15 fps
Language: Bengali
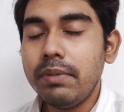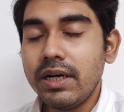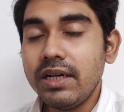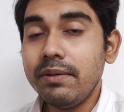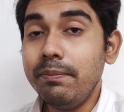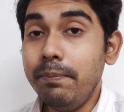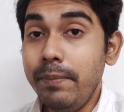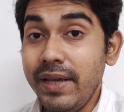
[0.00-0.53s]

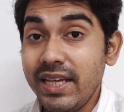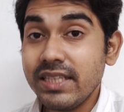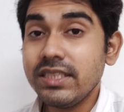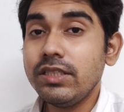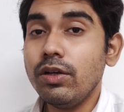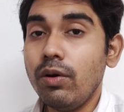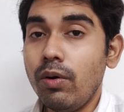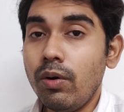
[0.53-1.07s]
বাট
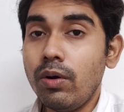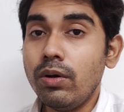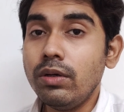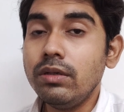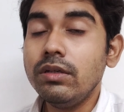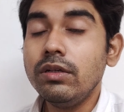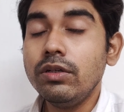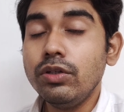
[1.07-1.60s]
বেসড অন
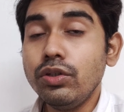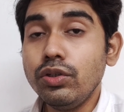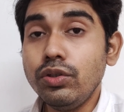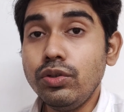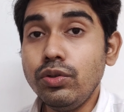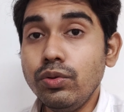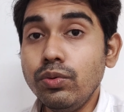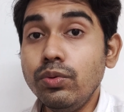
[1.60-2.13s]

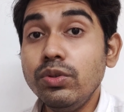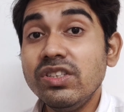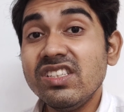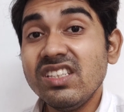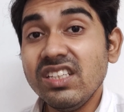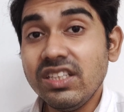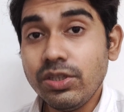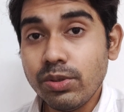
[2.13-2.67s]
ট্রু
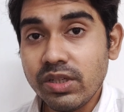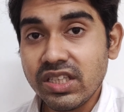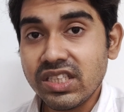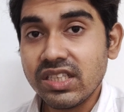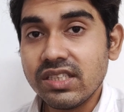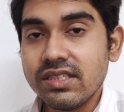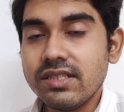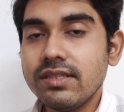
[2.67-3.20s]

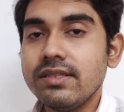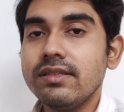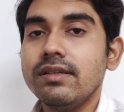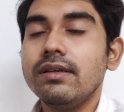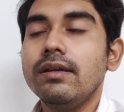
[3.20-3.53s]
সিচুয়েশনস